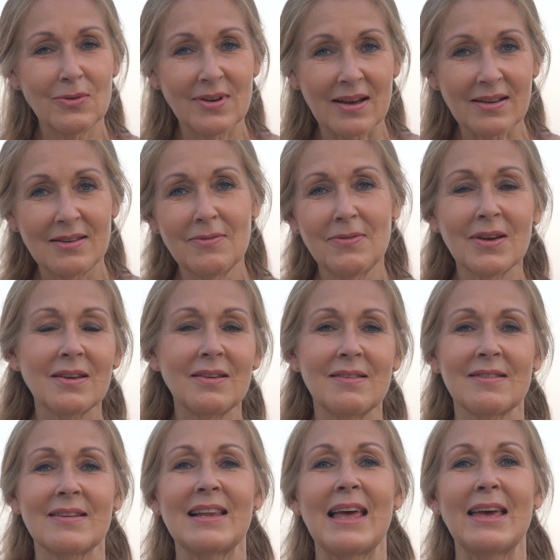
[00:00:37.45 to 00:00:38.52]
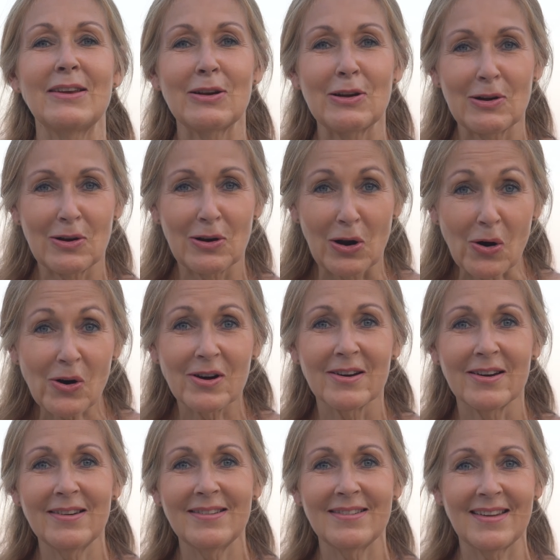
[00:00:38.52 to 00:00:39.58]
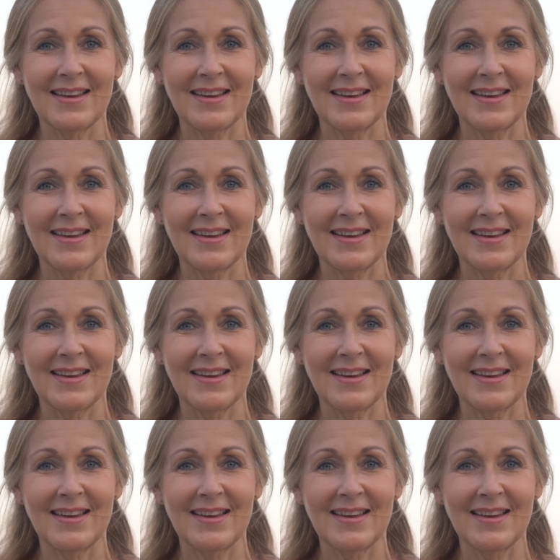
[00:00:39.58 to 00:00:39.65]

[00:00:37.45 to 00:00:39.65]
und aktiviere diese kleine Glocke.